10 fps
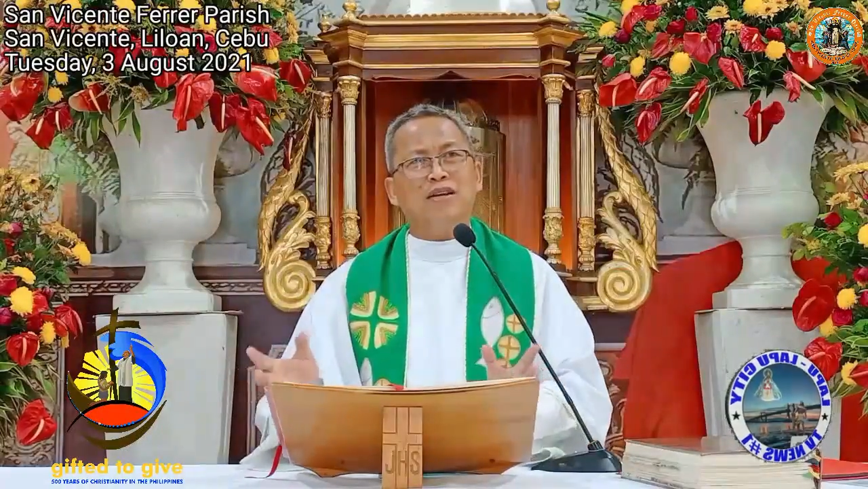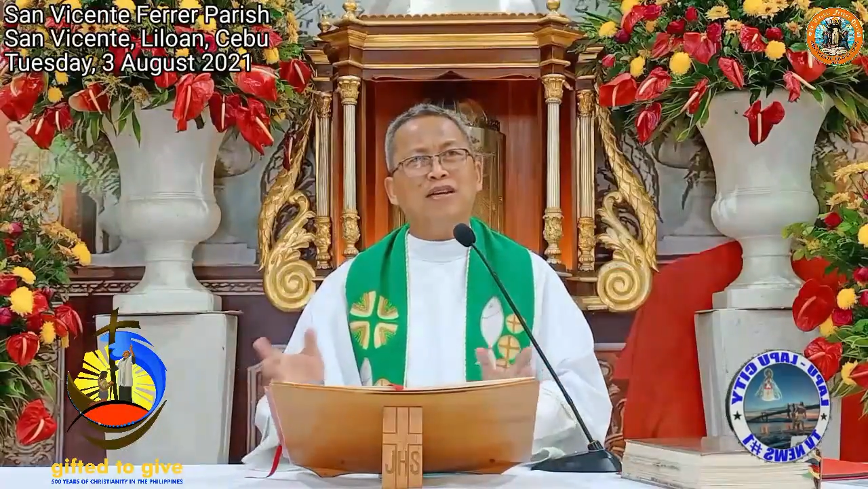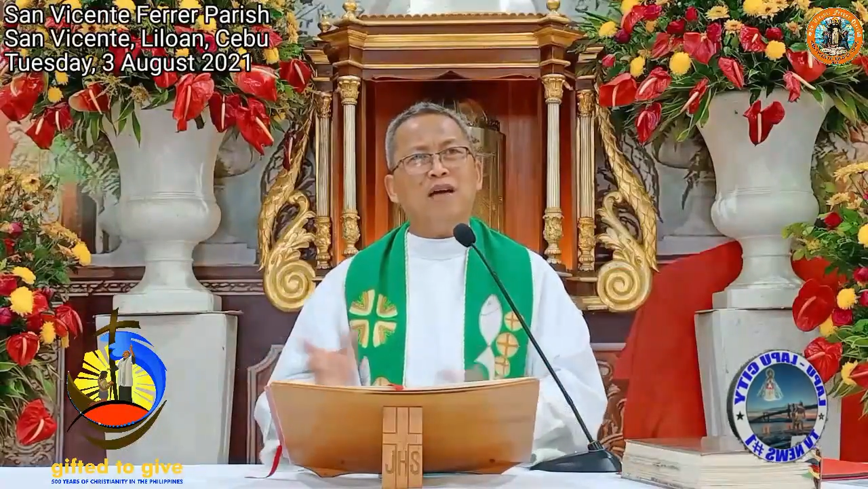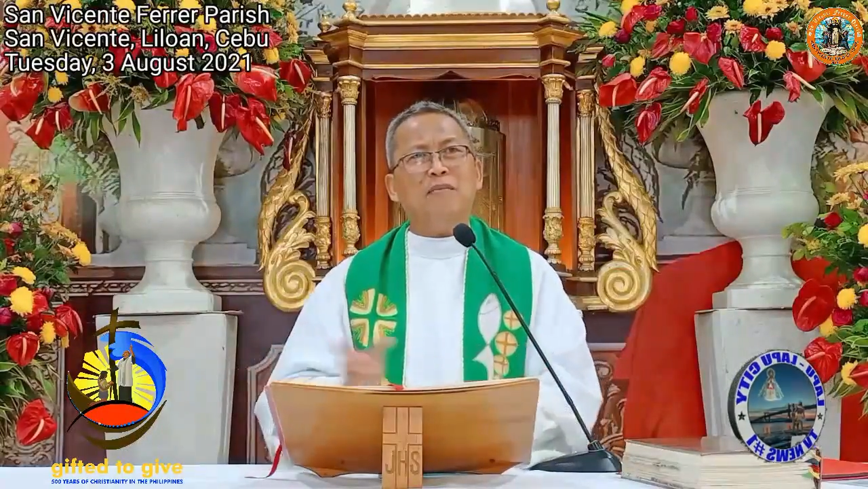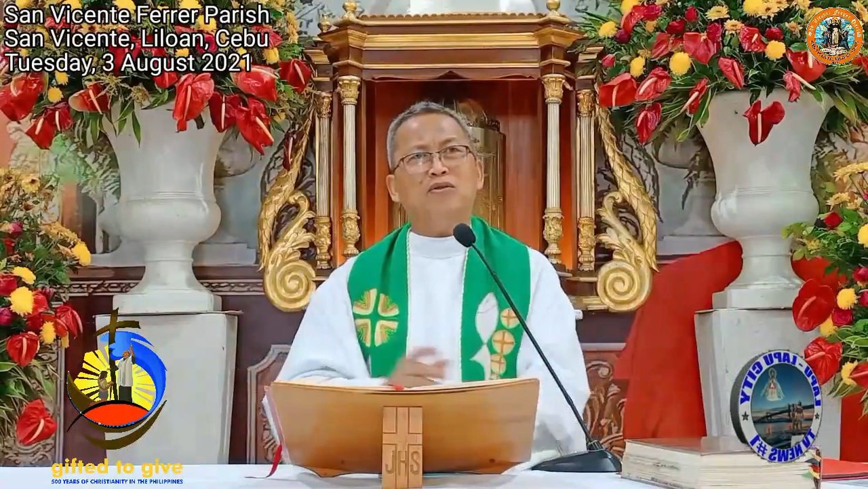
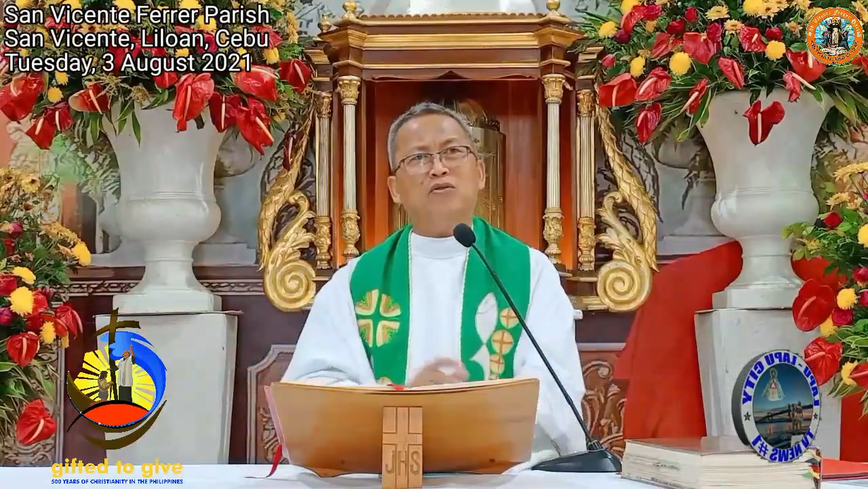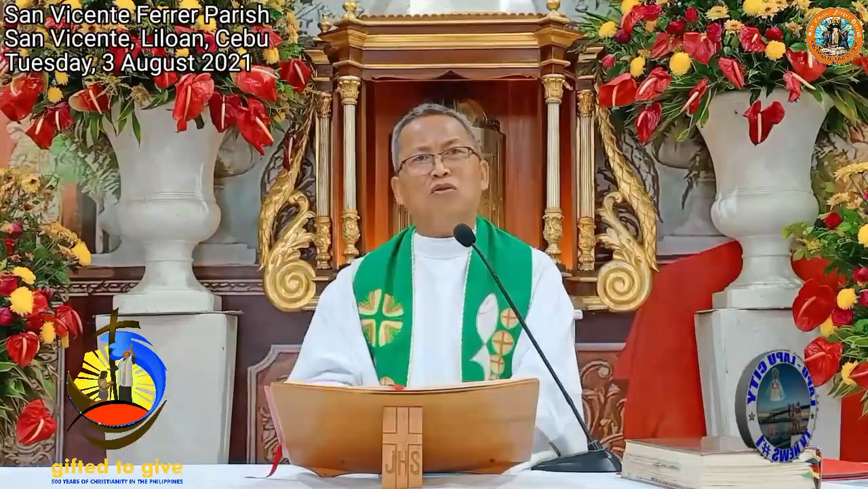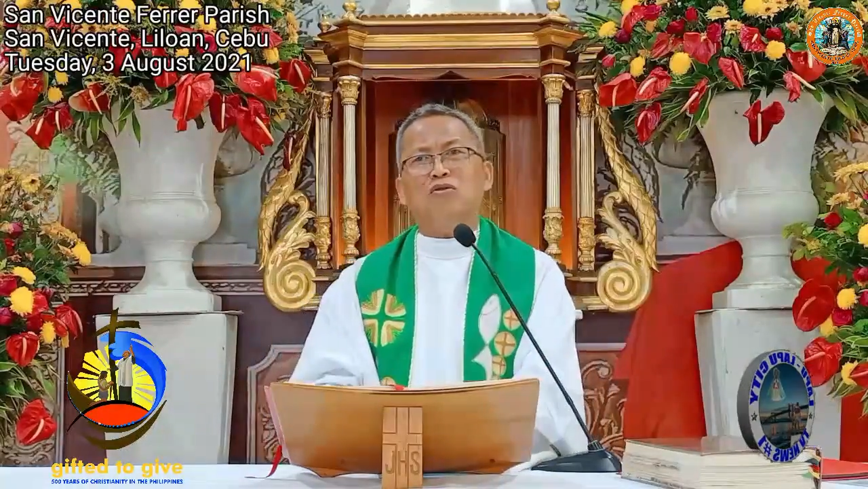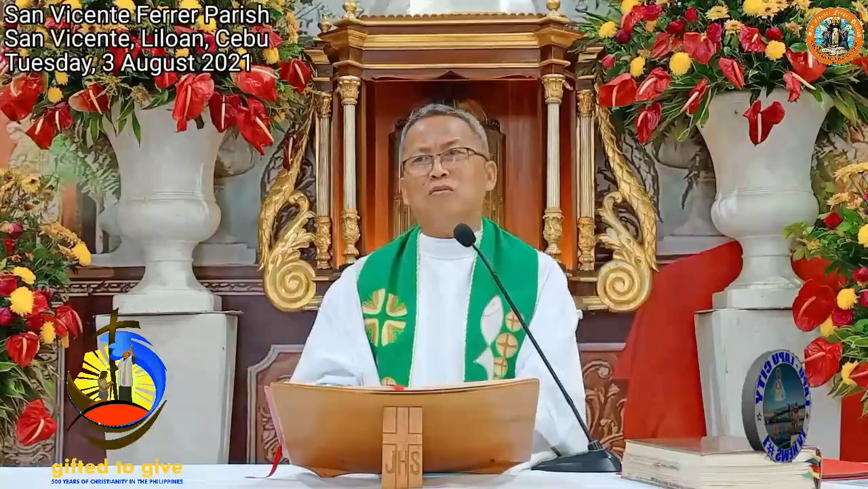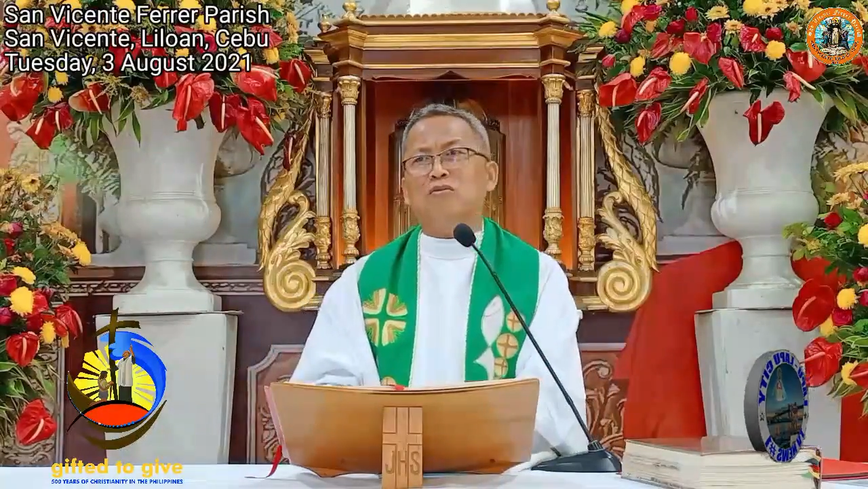din ama jud
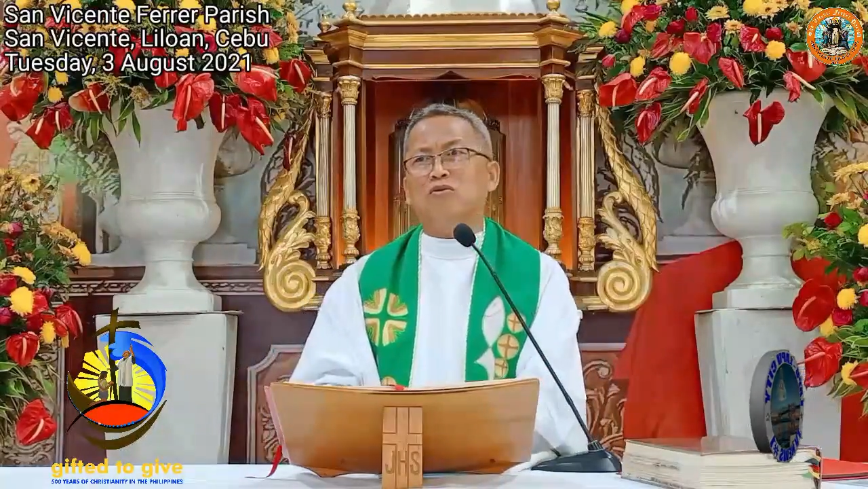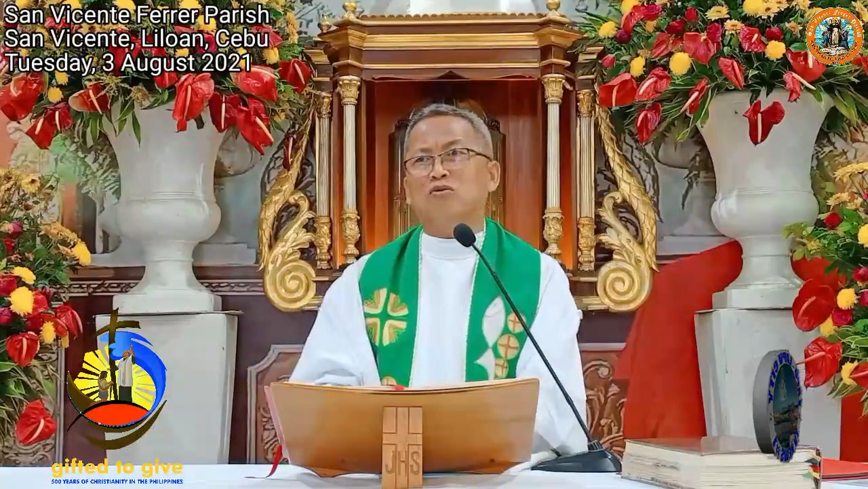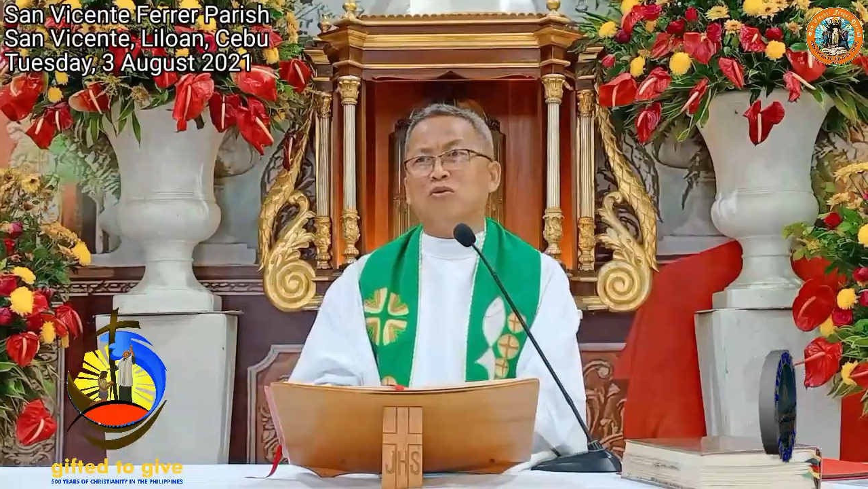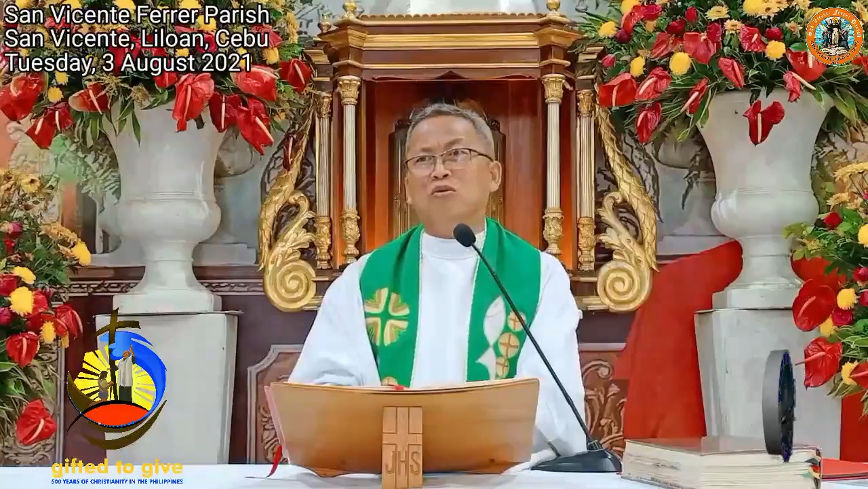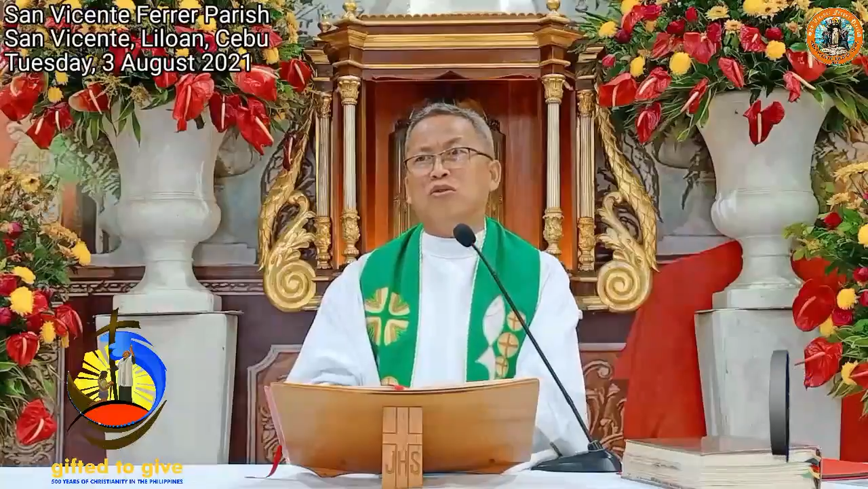kuno mo
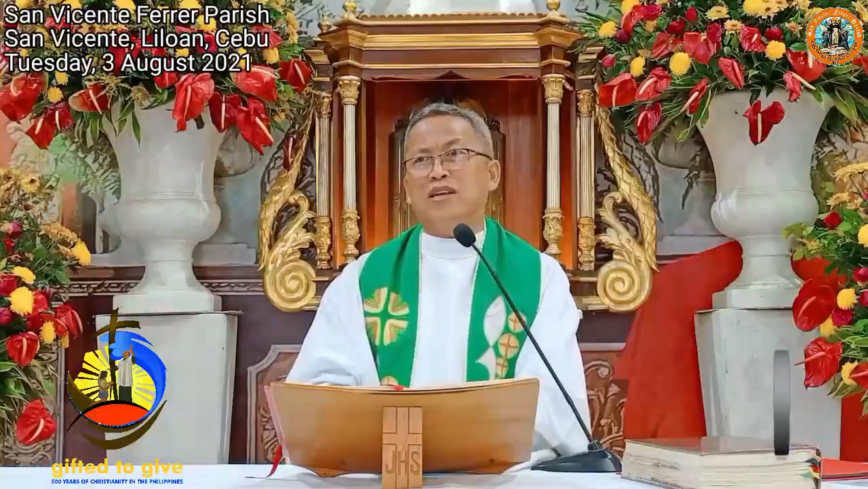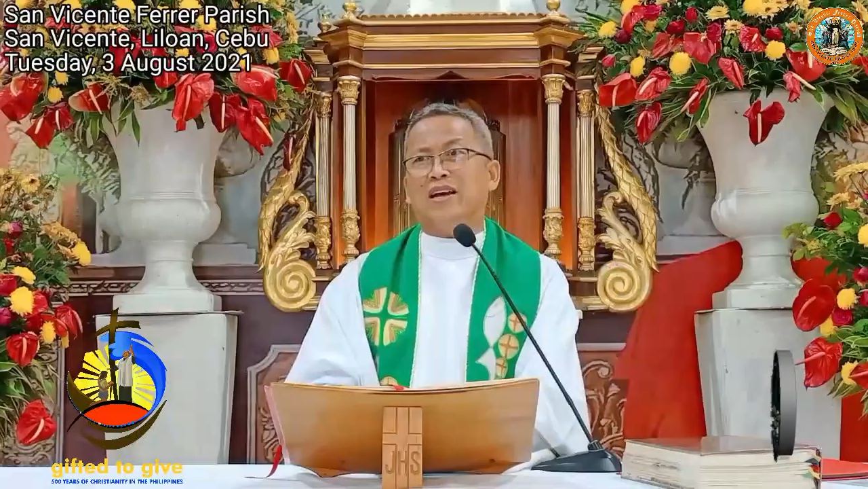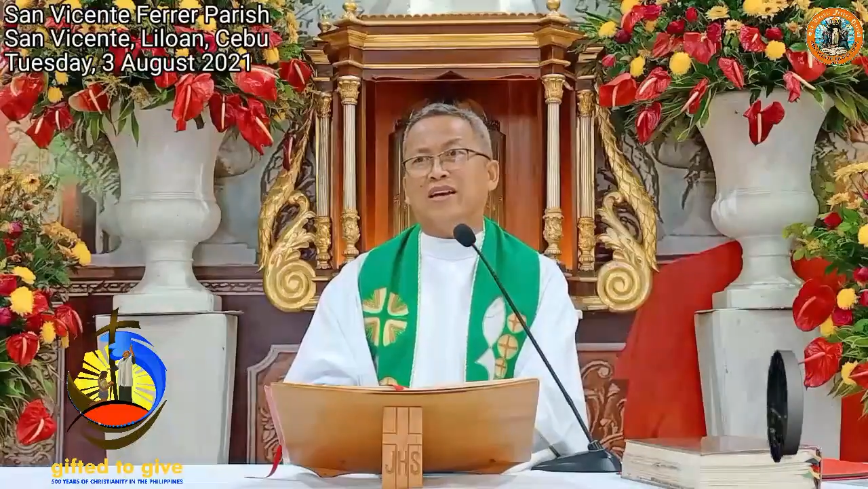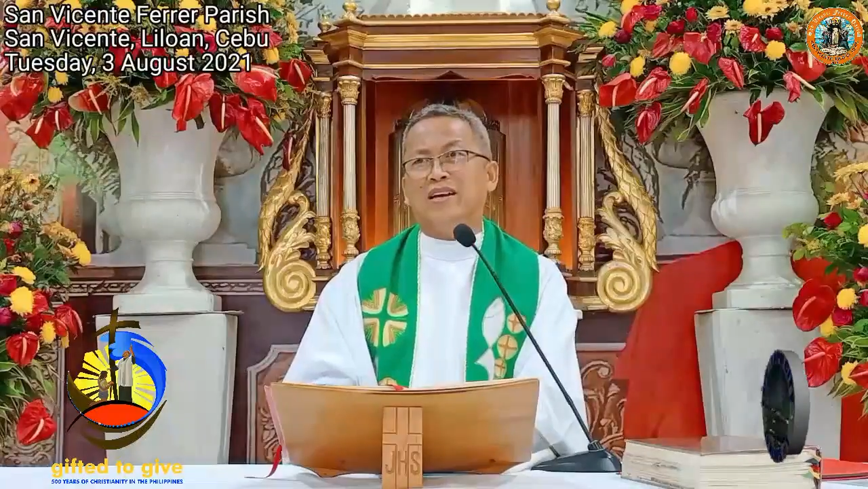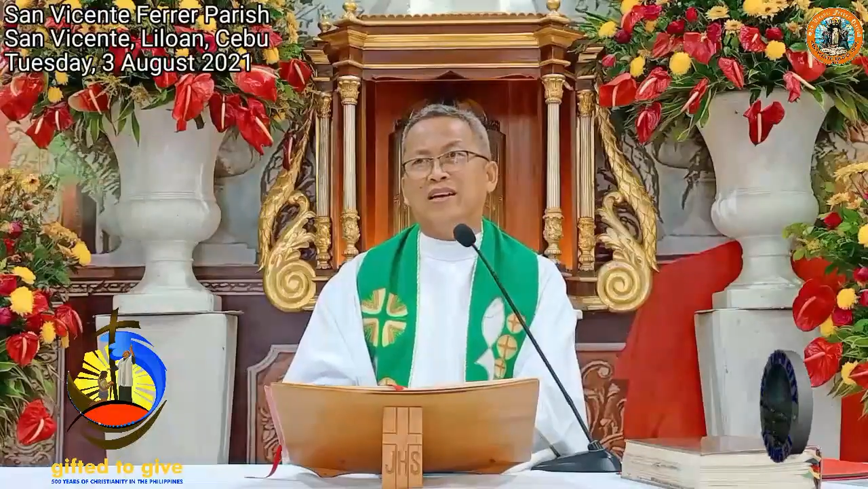tuon niya